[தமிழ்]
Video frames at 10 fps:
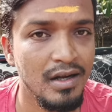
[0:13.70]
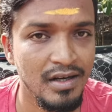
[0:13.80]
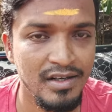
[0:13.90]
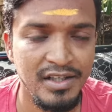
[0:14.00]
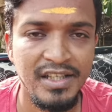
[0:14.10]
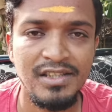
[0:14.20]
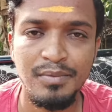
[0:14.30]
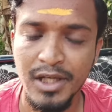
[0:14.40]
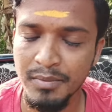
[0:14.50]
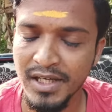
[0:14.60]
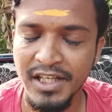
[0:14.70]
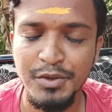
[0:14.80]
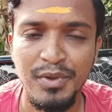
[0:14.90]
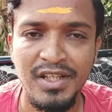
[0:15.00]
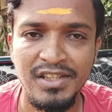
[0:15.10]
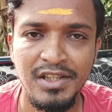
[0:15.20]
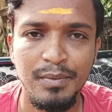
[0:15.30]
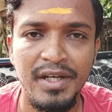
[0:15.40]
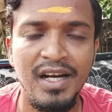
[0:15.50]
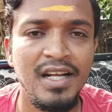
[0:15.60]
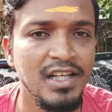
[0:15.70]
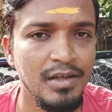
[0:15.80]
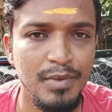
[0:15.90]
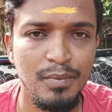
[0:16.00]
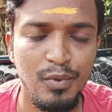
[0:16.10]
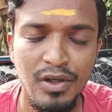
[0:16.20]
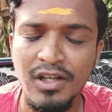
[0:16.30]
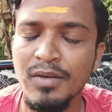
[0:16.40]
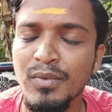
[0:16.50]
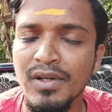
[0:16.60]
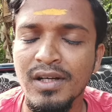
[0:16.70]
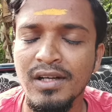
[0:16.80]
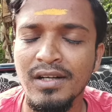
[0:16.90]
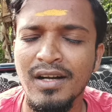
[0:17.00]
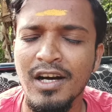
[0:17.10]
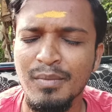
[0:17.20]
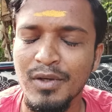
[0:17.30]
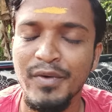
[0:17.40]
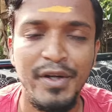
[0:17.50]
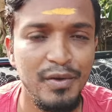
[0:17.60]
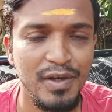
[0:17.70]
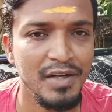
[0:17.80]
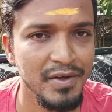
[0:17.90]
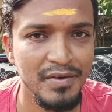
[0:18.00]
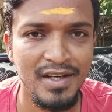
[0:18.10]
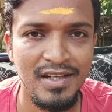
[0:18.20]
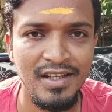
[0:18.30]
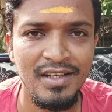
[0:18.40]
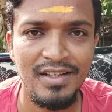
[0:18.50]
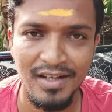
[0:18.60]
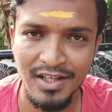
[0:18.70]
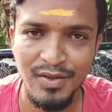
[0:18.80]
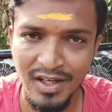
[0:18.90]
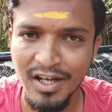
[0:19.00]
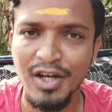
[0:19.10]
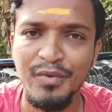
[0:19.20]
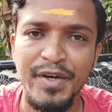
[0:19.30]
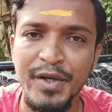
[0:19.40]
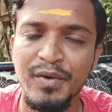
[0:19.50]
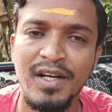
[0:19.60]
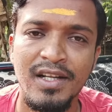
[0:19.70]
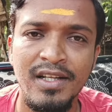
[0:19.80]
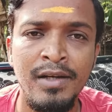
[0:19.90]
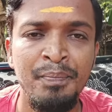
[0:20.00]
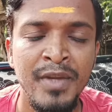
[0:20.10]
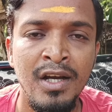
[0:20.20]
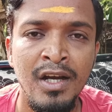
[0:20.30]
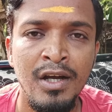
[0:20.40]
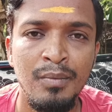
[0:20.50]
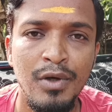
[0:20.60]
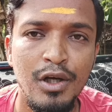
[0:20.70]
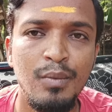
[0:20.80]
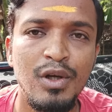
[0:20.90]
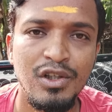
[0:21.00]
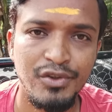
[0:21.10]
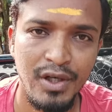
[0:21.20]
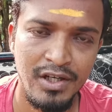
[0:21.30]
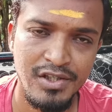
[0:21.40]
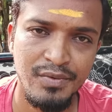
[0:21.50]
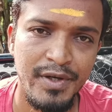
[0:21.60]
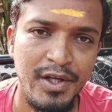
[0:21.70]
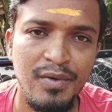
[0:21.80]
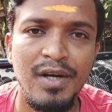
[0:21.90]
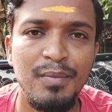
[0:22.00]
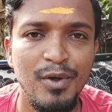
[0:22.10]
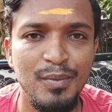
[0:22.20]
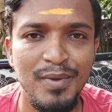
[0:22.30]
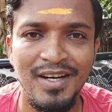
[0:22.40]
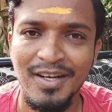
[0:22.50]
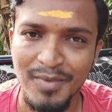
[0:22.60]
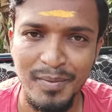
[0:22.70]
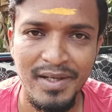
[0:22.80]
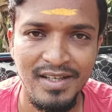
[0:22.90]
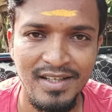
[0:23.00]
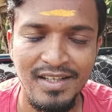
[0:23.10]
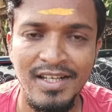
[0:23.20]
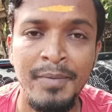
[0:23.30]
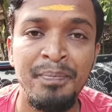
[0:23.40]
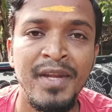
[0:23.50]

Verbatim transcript: ஹண்ட்ரட் கே சப்ஸ்கிரைபர் ரீச் பண்ணிருச்சு அப்படின்னா அதுக்கப்புறம் முழுக்க முழுக்க நார்மல் வீடியோ வரவே வராது அதாவது லாங் வீடியோ வராது முழுக்க முழுக்க ஷார்ட்ஸ் வீடியோவாக அப்லோடு பண்ணலாம் அப்படின்ட்டுருக்கேன்